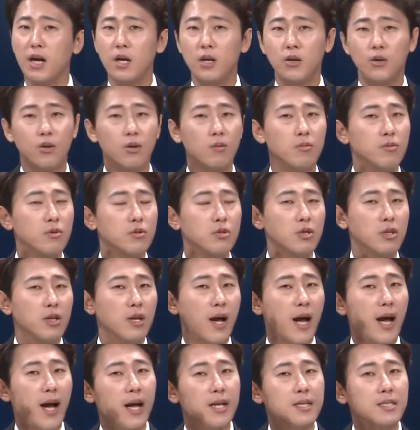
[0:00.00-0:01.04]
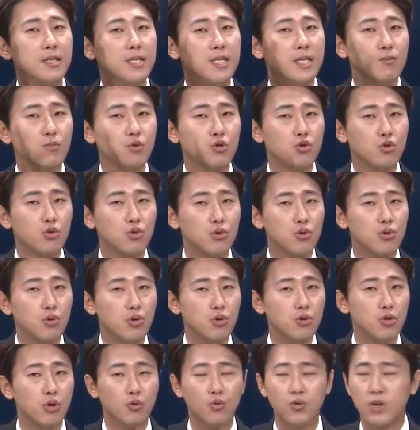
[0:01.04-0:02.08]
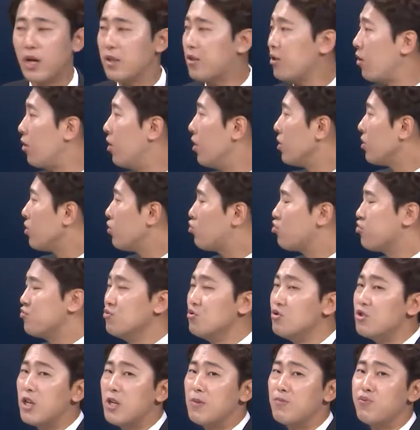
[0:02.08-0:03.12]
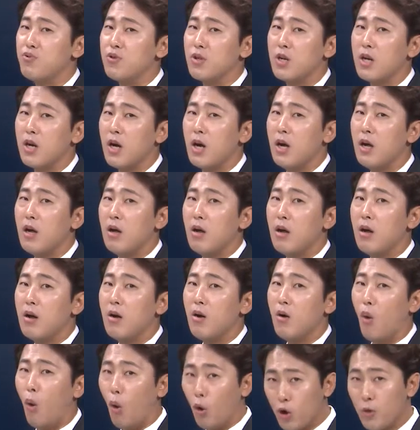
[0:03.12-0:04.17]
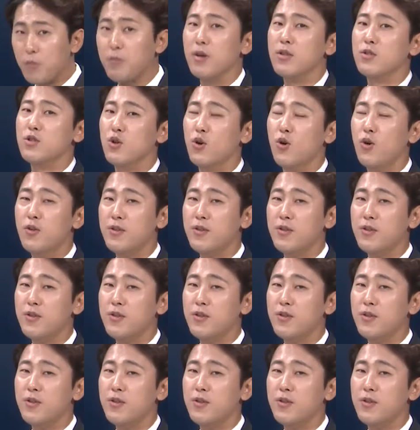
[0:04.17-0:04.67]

여러분들 한 지문을 쭉 듣고 나서 이 두 문제를 푸니까 어렵겠죠.